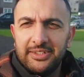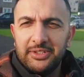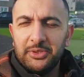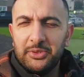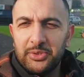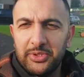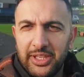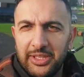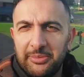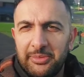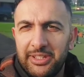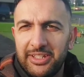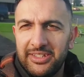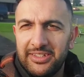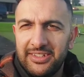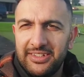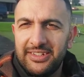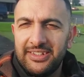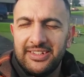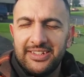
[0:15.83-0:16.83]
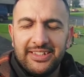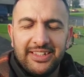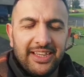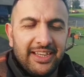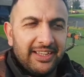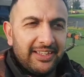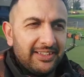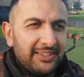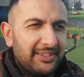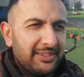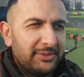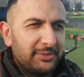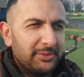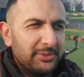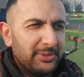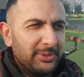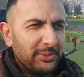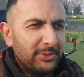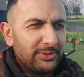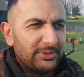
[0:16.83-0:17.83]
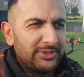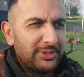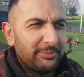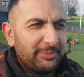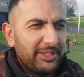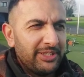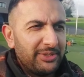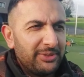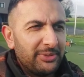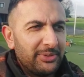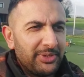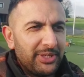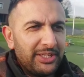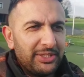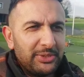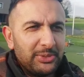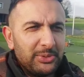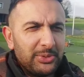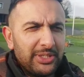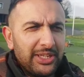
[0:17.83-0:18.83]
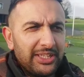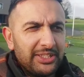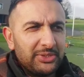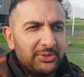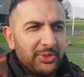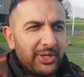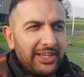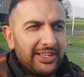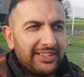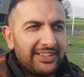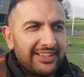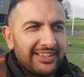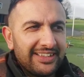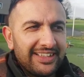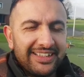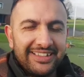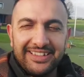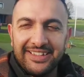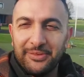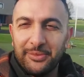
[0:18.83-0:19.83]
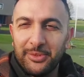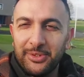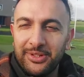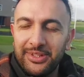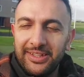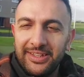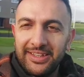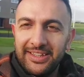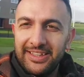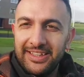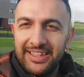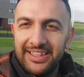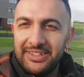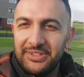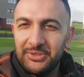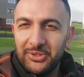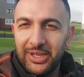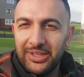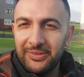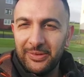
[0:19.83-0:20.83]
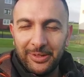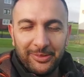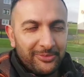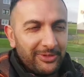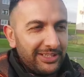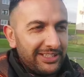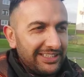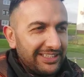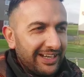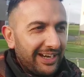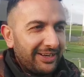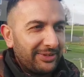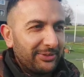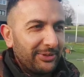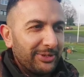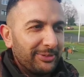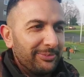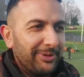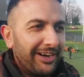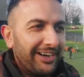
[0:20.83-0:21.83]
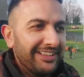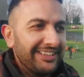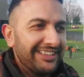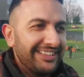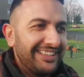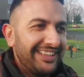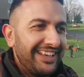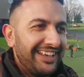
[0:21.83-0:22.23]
यूके में खैर कुछ लोग समझ रहे होंगे यूके इंजॉय करने ये वो इंजॉयमेंट वाली यहाँ कोई बात नहीं